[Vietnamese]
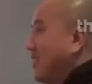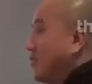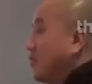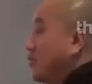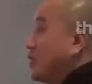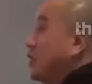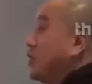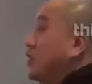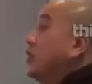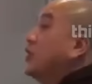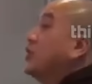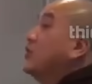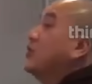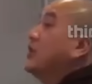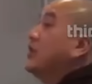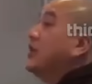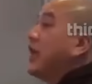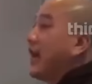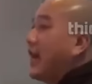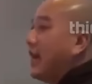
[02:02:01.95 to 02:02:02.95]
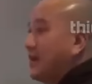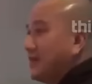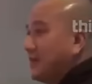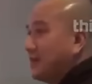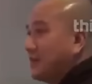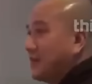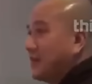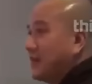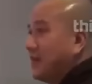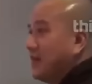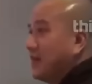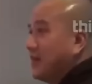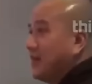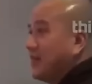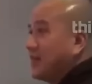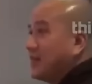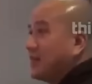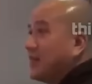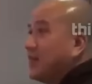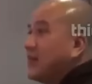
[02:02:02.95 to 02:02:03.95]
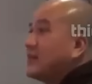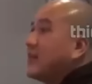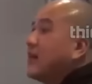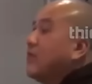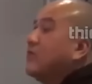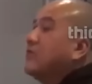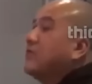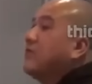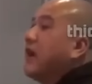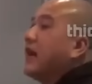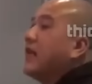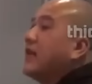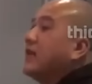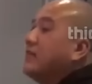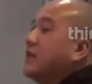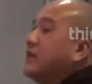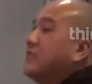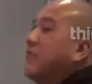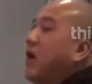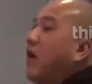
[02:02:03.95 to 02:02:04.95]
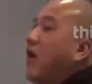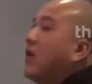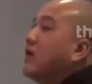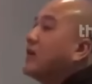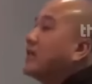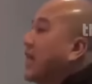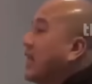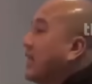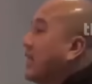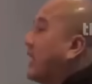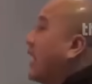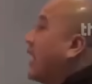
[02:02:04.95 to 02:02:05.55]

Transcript: renew nó lại, chứ không phải là mình bỏ thầy